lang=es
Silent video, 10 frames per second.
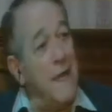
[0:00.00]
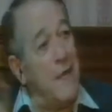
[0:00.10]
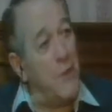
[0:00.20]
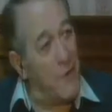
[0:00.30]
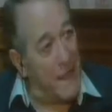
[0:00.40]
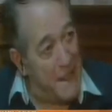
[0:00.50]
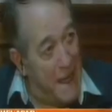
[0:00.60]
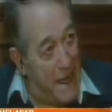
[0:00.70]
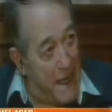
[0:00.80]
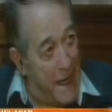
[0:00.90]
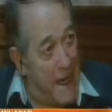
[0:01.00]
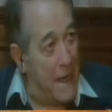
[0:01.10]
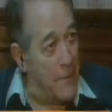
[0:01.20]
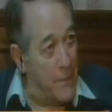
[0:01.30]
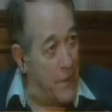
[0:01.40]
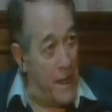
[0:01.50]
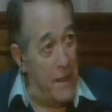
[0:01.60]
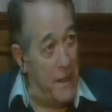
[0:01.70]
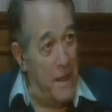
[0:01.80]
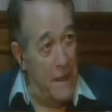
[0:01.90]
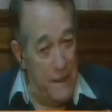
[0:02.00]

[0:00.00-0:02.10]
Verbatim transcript: y de los que tienen que caer, porque hay